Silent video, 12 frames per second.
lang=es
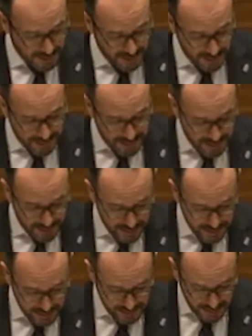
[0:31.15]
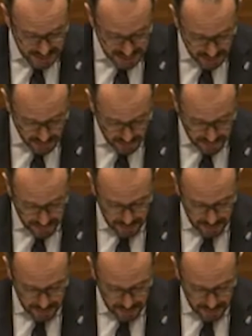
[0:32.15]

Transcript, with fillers: hacer de la salud